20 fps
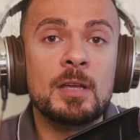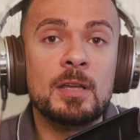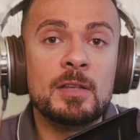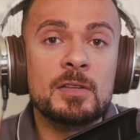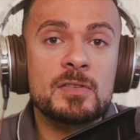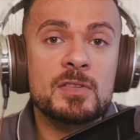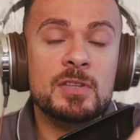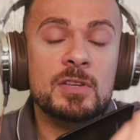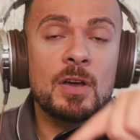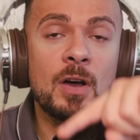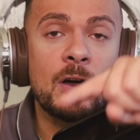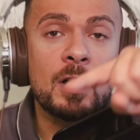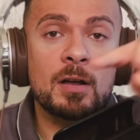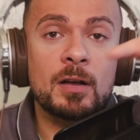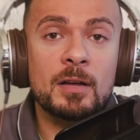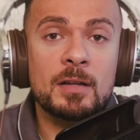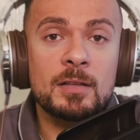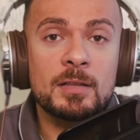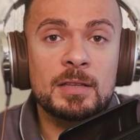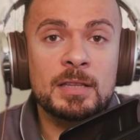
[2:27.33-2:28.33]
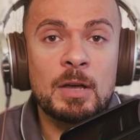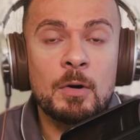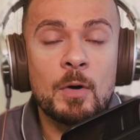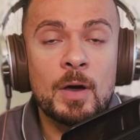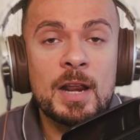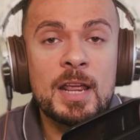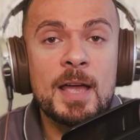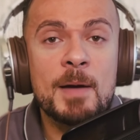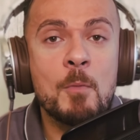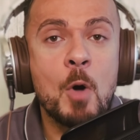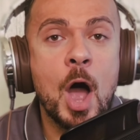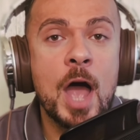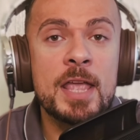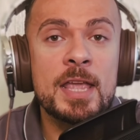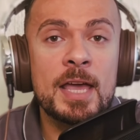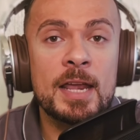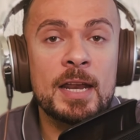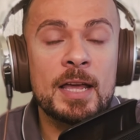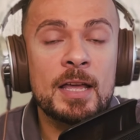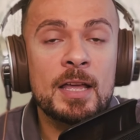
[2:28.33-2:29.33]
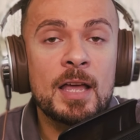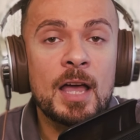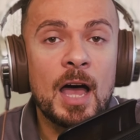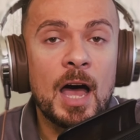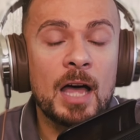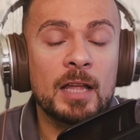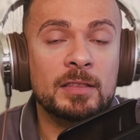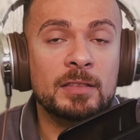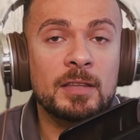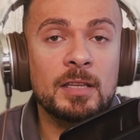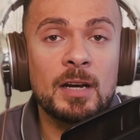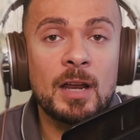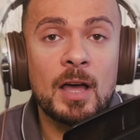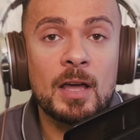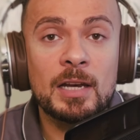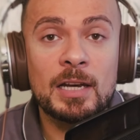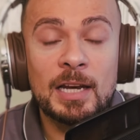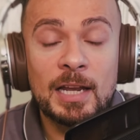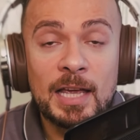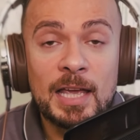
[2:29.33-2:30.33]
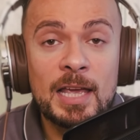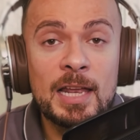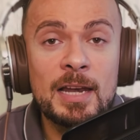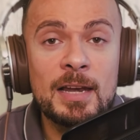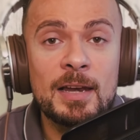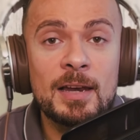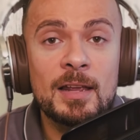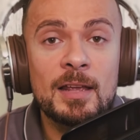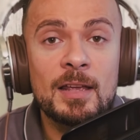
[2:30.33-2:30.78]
سياق دوريه معينه حاطينها للخيل